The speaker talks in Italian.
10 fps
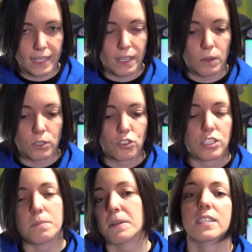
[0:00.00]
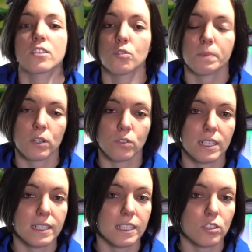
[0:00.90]
anche quando ci si passa sopra con
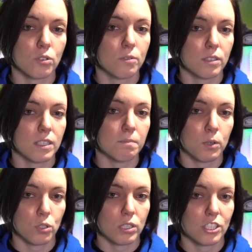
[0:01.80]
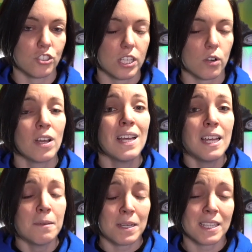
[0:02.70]
il dito in modo leggero,
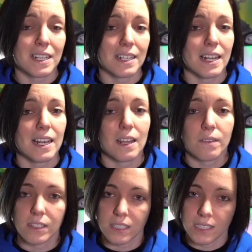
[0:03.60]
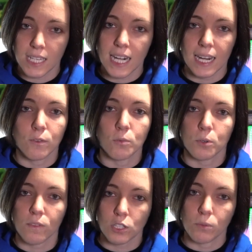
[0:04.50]
mentre nella tastiera che avevo
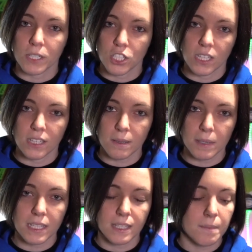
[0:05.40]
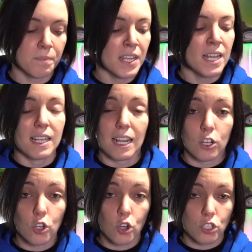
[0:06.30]
provato precedentemente
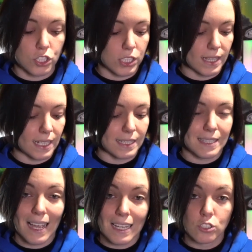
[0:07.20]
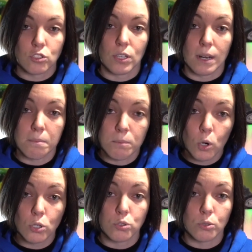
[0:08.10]
la corsa del tasto era
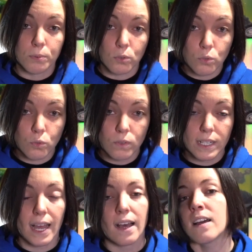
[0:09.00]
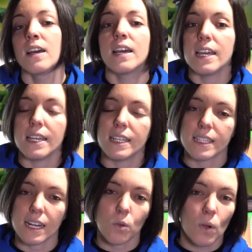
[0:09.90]
molto più lunga
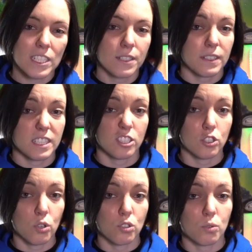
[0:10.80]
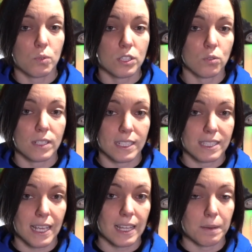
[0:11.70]
ed era quasi fastidioso quindi
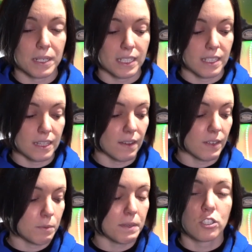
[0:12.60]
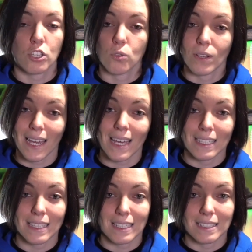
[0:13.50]
utilizzarla perché si andava spesso a toccare
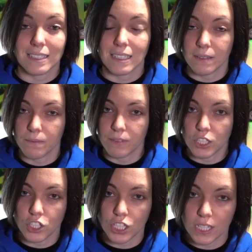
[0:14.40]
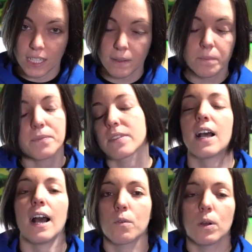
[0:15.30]
i tasti vicini
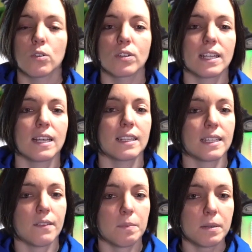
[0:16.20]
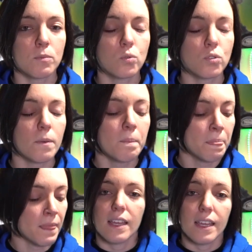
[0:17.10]
a quello che andava premuto.
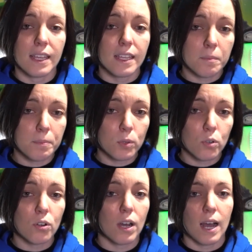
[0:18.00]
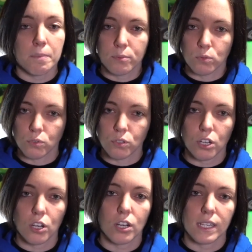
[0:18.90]
In più,
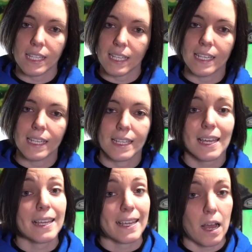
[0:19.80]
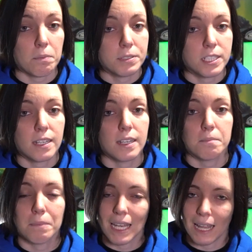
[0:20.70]
appunto, i
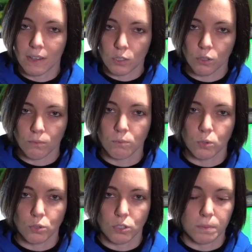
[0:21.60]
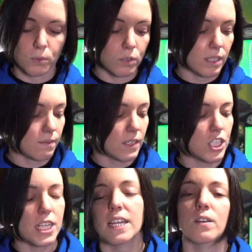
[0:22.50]
keycaps ballavano molto di più.
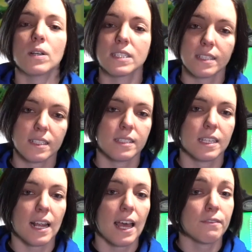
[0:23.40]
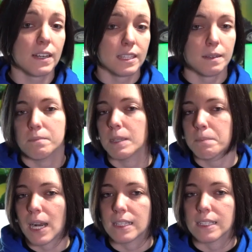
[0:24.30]
Invece questa tastiera è fatta in
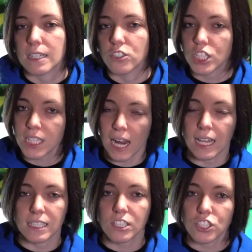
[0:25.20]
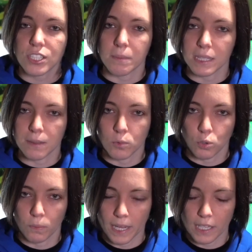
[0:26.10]
pratica, in generale, decisamente
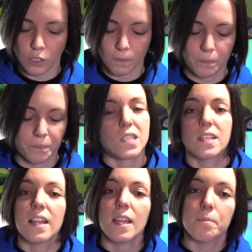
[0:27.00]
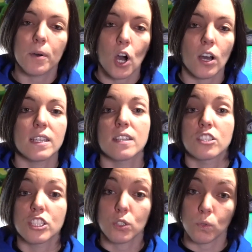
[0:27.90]
molto meglio. E poi,
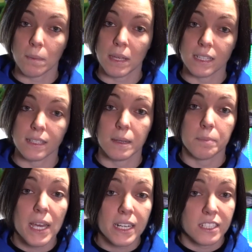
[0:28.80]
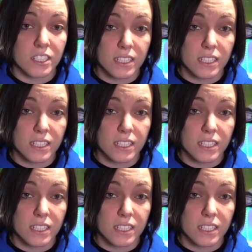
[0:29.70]
sicuramente, per chi